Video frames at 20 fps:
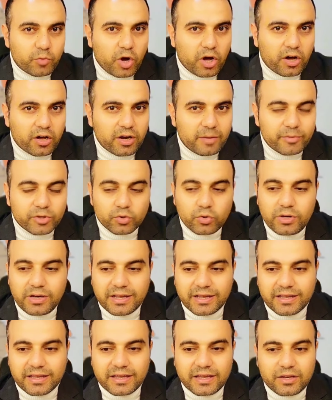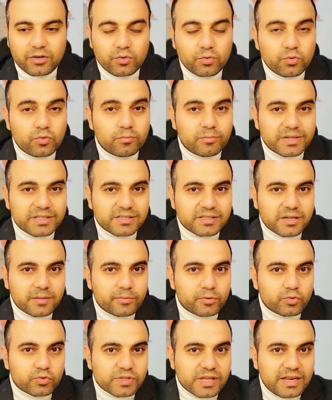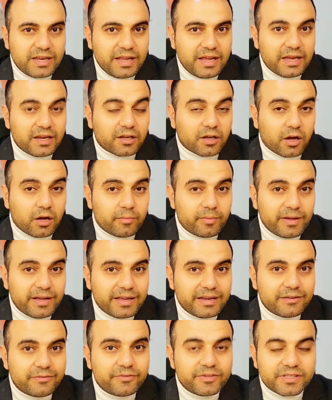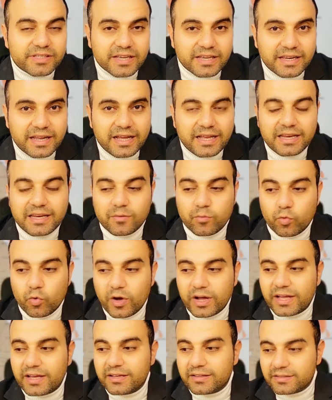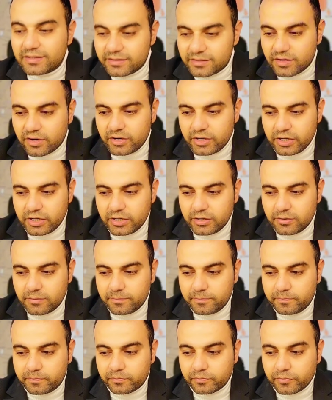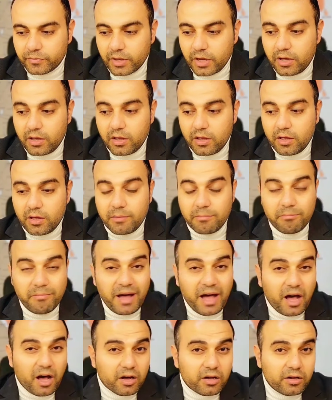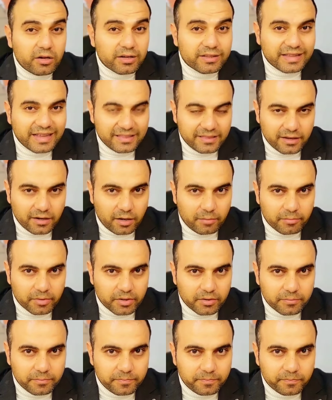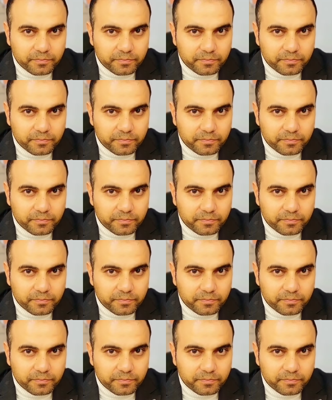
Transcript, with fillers: مؤخرة بتقول لك أنه مصر بتسلح القبائل في سيناء لمواجهة إسرائيل ما حقيقة هذا الأمر؟